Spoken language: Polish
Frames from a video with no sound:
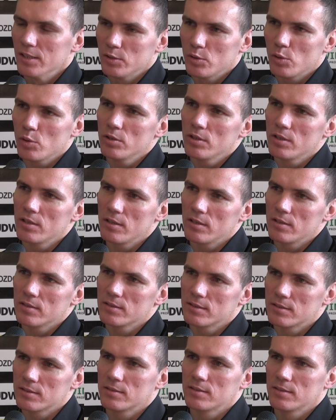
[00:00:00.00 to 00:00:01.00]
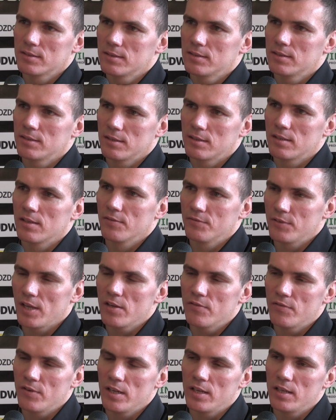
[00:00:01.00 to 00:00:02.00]
Trudno w
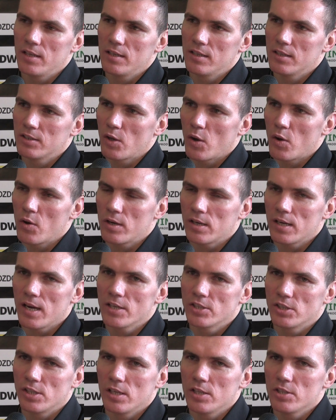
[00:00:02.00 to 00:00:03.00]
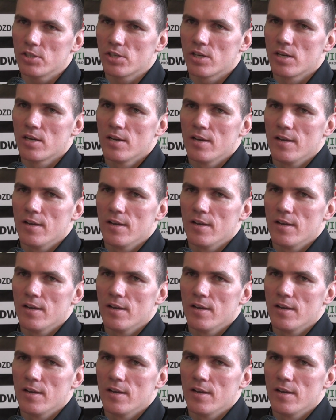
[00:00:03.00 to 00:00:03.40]
tej chwili to określić,